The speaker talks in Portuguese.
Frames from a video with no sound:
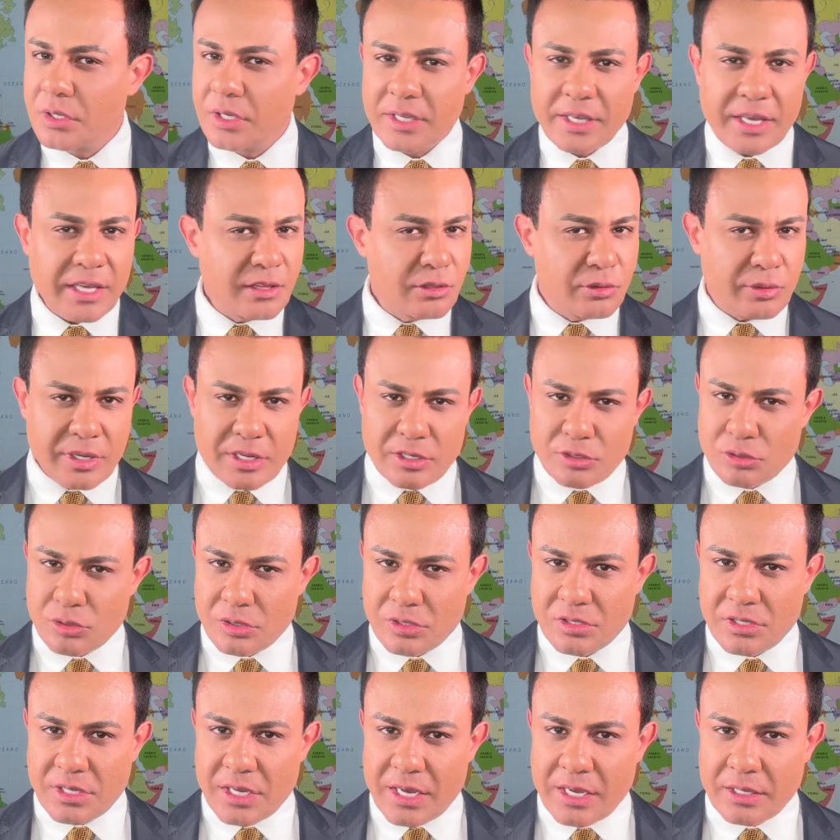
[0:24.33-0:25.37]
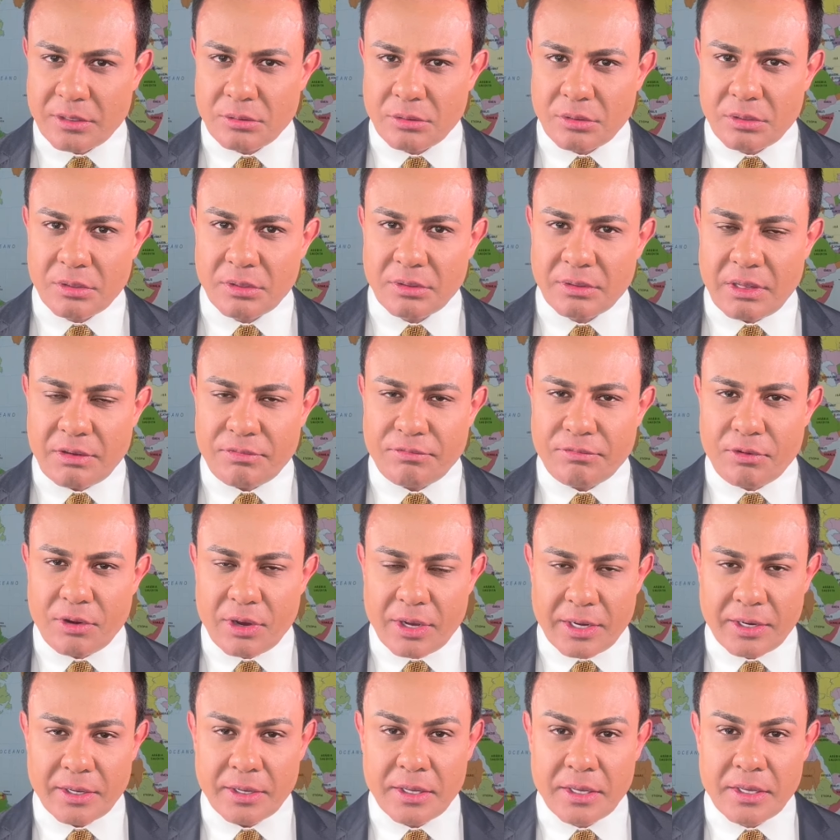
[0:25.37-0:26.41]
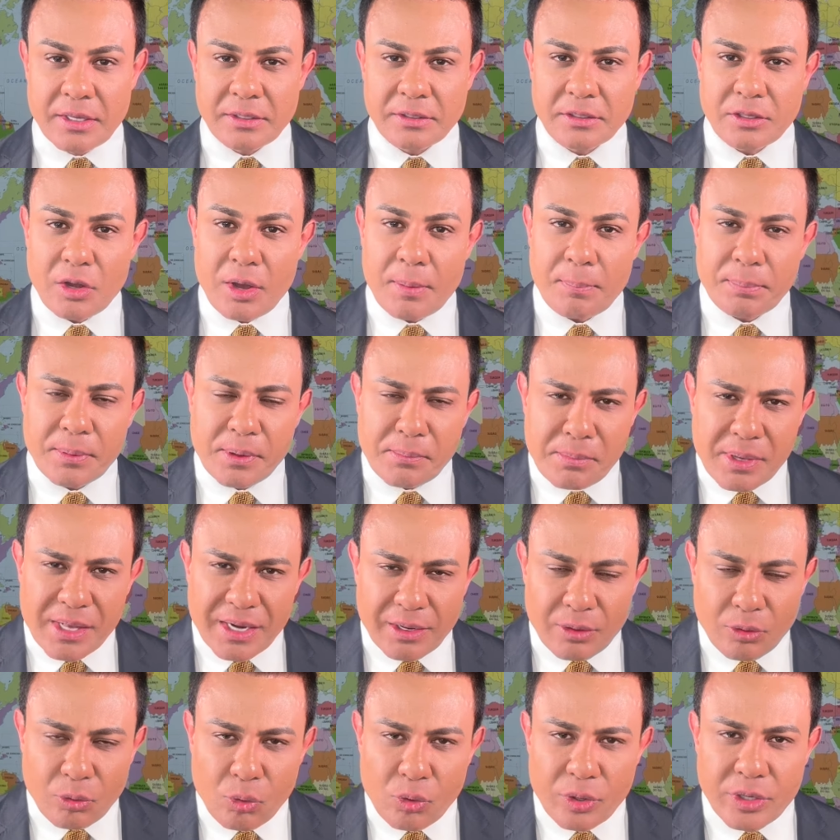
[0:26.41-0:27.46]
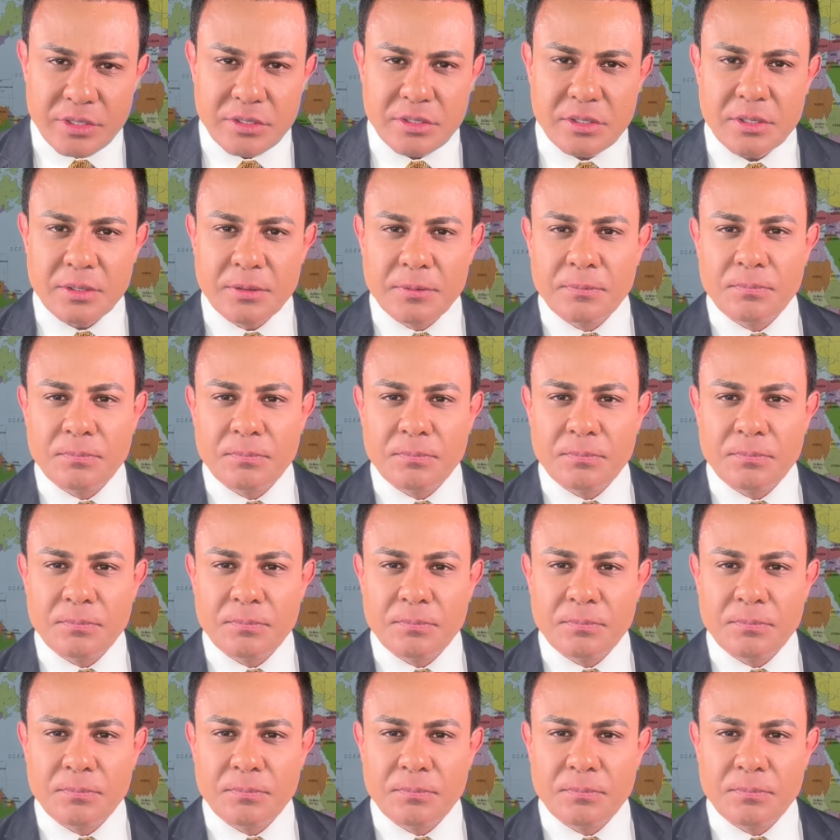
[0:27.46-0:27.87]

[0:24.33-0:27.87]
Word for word: Quem não é associado, está fora. Então a primeira coisa